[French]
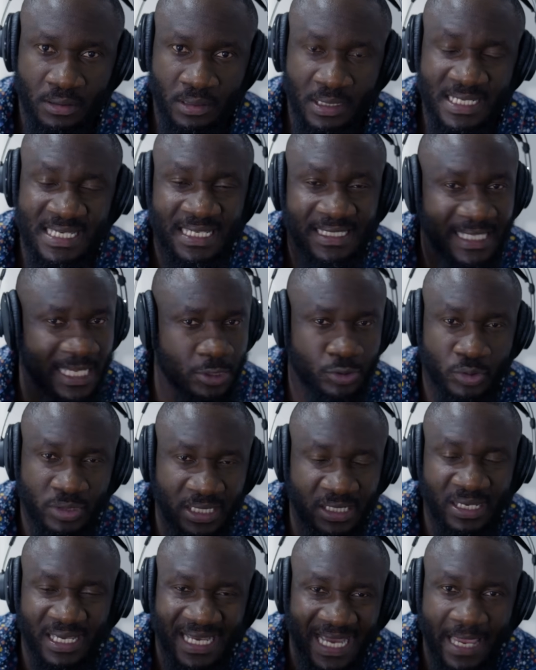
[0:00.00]
Les
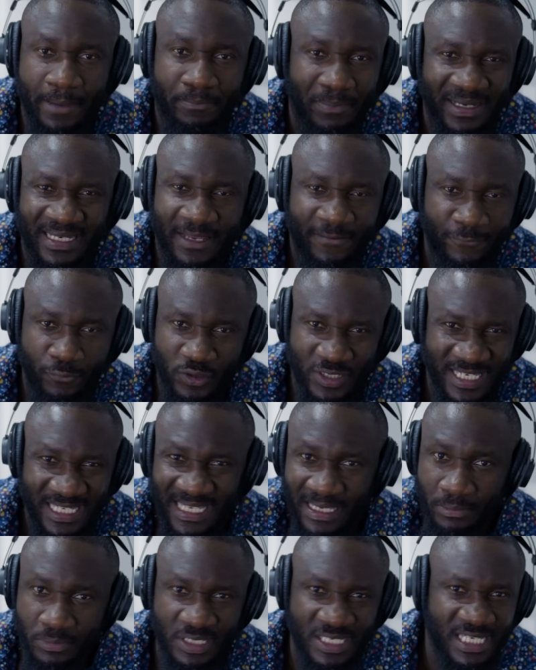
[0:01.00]
États-Unis ne créent pas des fusils,
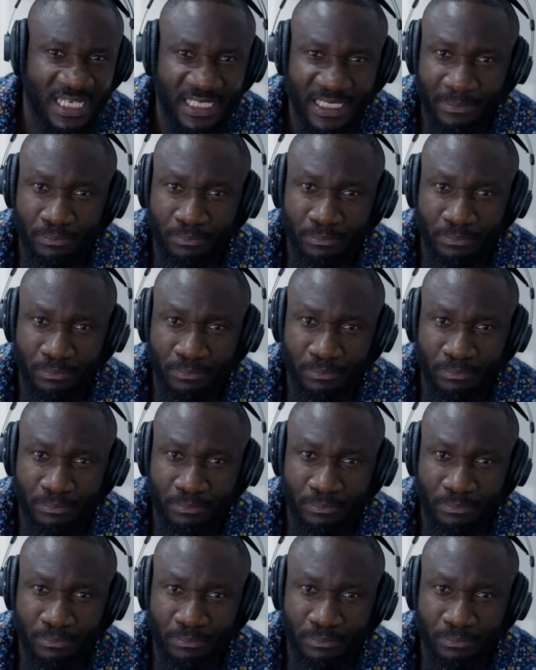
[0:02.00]
des missiles,